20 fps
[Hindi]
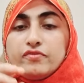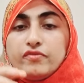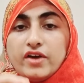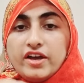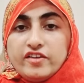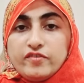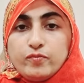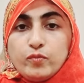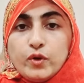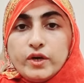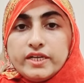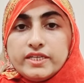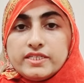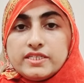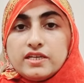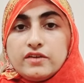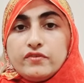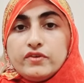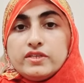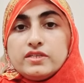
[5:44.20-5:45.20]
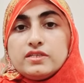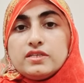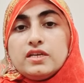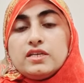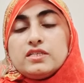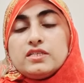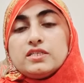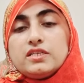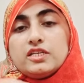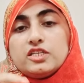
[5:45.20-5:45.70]
5.7 से
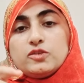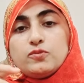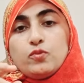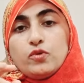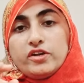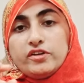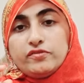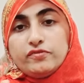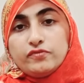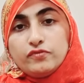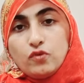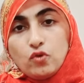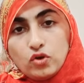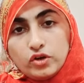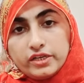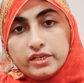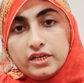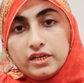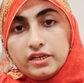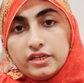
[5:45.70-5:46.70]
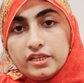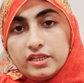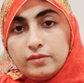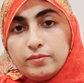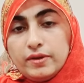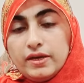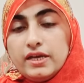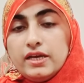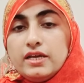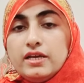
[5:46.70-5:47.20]
6.4 के करीब
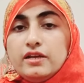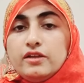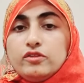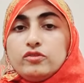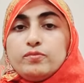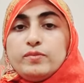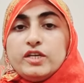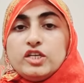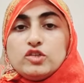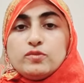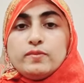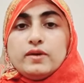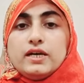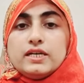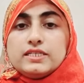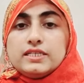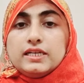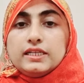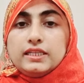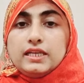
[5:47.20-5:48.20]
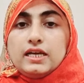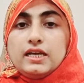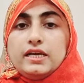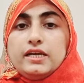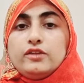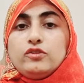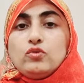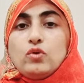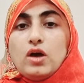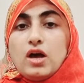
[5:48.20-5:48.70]
है बीच में आ जाता है
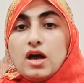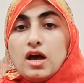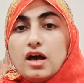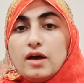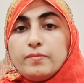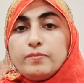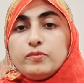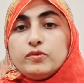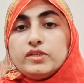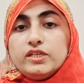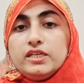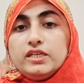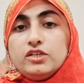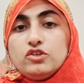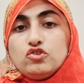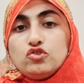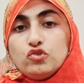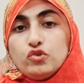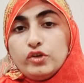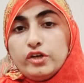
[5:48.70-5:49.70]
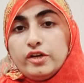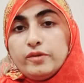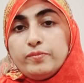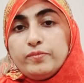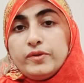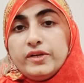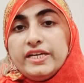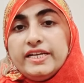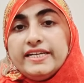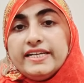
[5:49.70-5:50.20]
तो आपकी शुगर
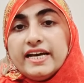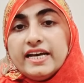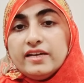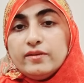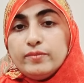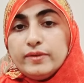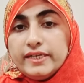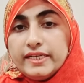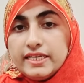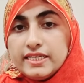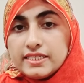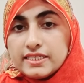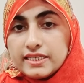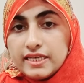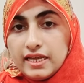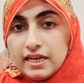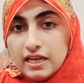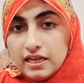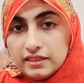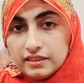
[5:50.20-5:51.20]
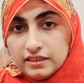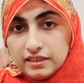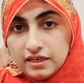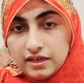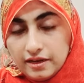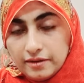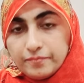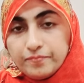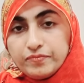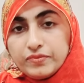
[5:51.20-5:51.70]
प्री डायबिटीज कहलाती
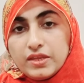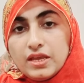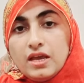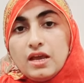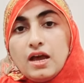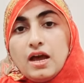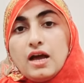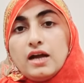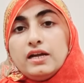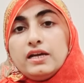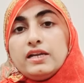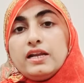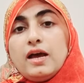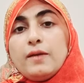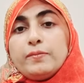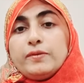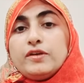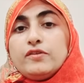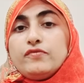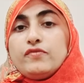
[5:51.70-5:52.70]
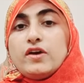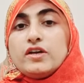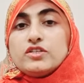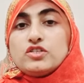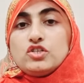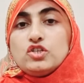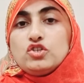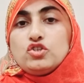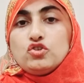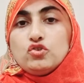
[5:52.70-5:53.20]
है अगर आपकी
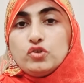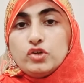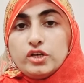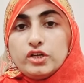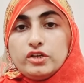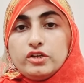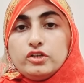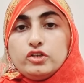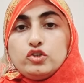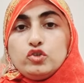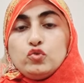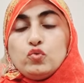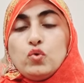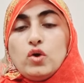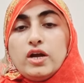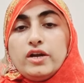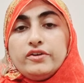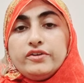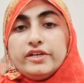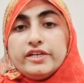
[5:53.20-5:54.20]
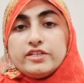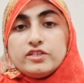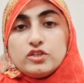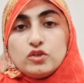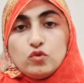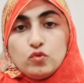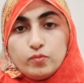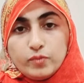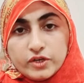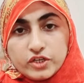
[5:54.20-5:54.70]
फास्टिंग शुगर 200 से
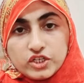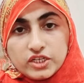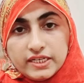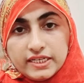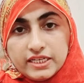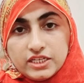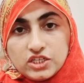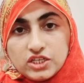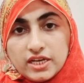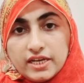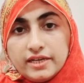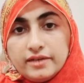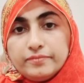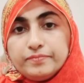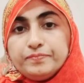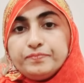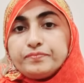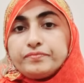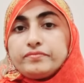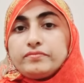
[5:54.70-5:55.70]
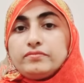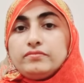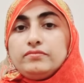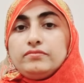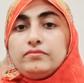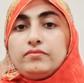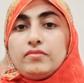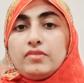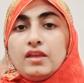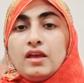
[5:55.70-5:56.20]
ऊपर चली जाए
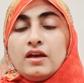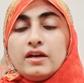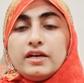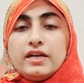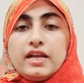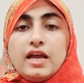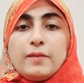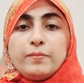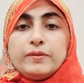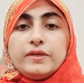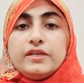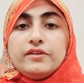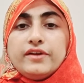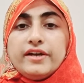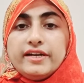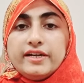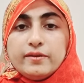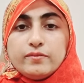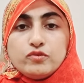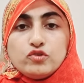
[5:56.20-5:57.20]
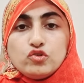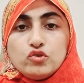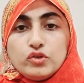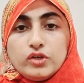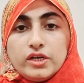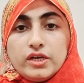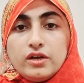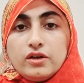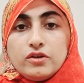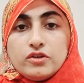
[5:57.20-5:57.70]
अगर आपकी रैंडम
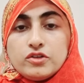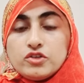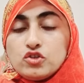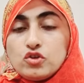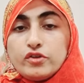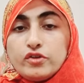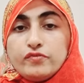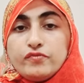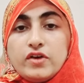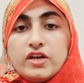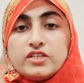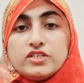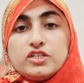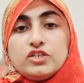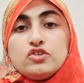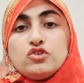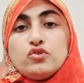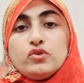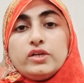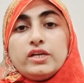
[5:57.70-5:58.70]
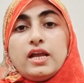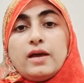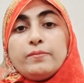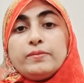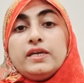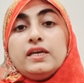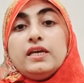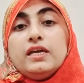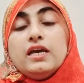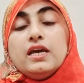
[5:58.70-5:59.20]
शुगर सॉरी फास्टिंग शुगर
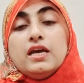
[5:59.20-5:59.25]
आपकी